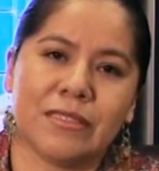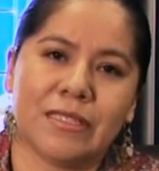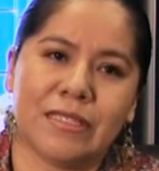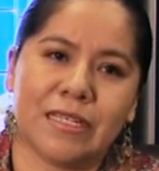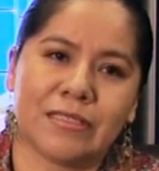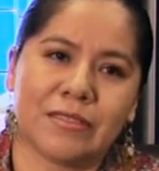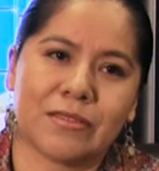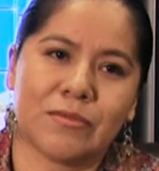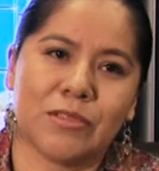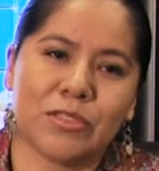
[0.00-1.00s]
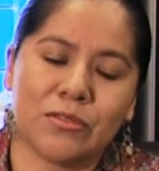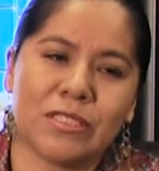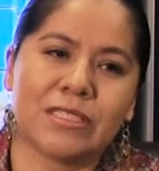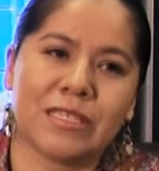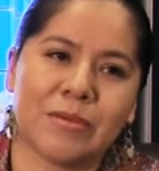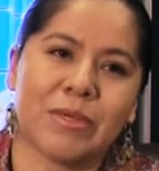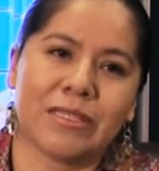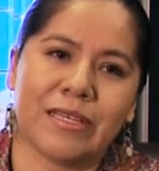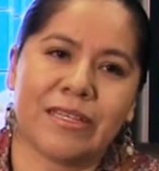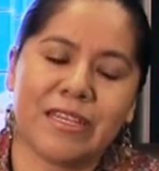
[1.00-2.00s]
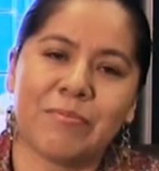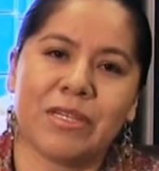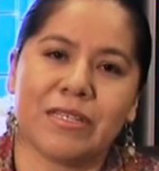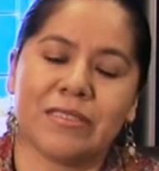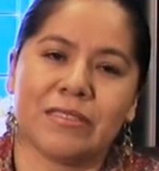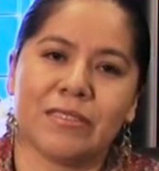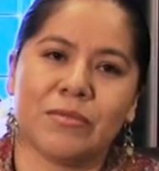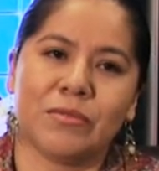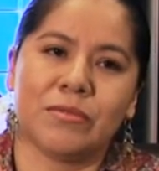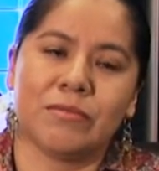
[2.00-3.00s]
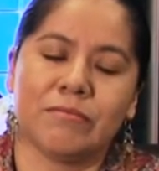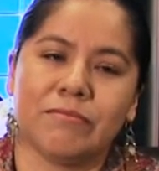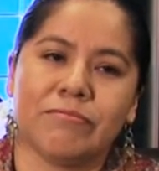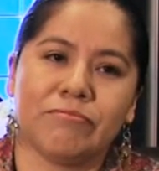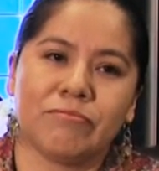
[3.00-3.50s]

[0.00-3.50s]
de las cuestiones que demandarían para este, una